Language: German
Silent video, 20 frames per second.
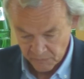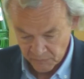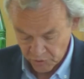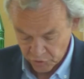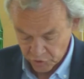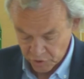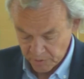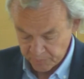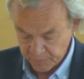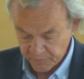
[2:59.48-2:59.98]

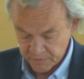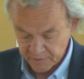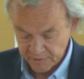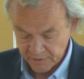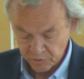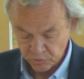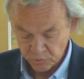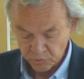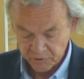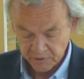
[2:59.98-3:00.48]
Das Schiff ist
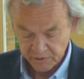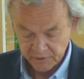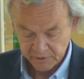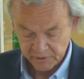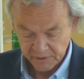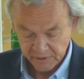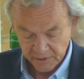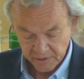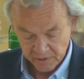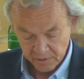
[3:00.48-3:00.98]
eine gute
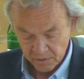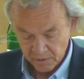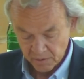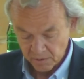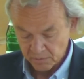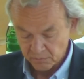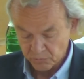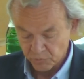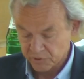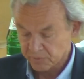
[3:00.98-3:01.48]
Idee,
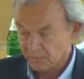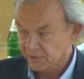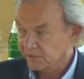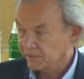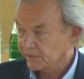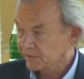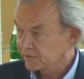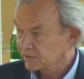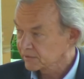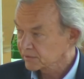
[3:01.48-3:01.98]
muss aber
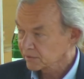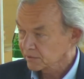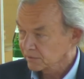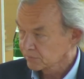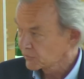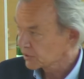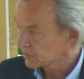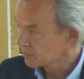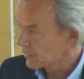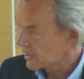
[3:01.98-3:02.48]
dringend
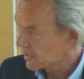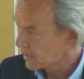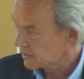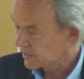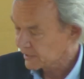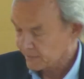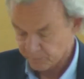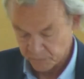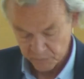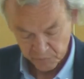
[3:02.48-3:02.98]
mit mehr
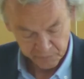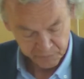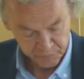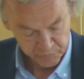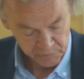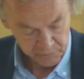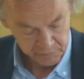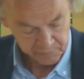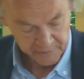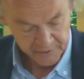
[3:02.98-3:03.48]
Leben
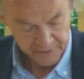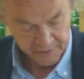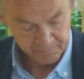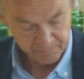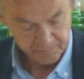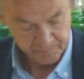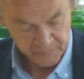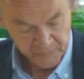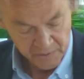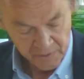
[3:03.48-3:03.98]
gefüllt
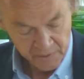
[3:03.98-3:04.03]
werden.